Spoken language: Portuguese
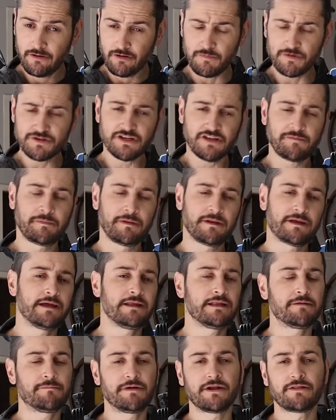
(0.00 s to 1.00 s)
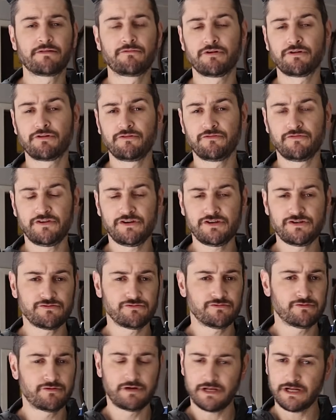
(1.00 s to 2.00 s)
Como eu já expliquei na abertura do
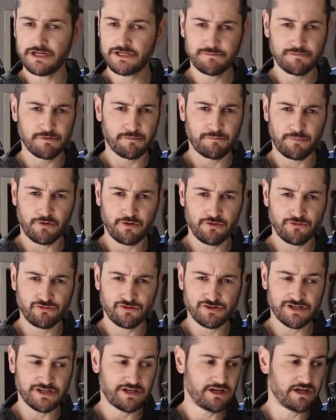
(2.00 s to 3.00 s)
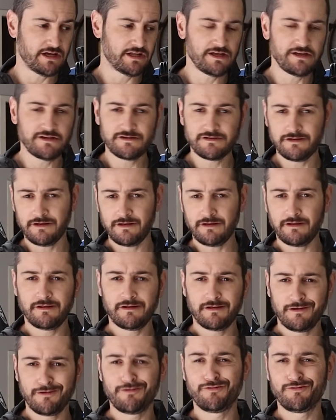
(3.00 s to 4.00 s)
vídeo, o grande propósito hoje aqui, além de
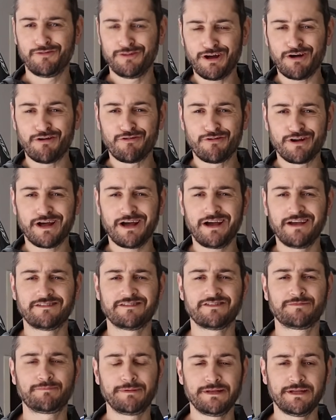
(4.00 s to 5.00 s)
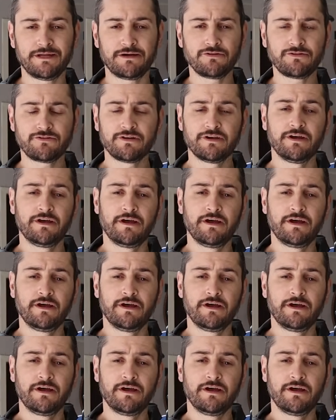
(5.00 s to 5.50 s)
eu inaugurar esses pneus,